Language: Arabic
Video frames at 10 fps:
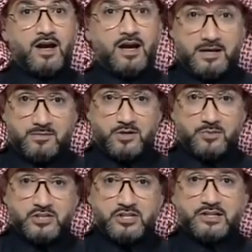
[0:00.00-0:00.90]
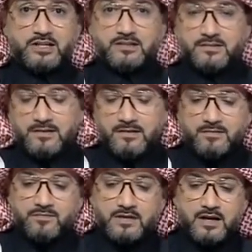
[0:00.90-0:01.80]
أهلا بكم من جديد
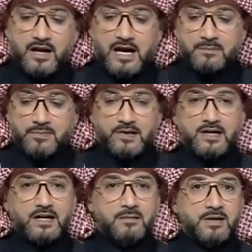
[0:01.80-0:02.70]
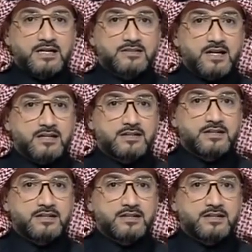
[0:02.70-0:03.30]
عبر مقطع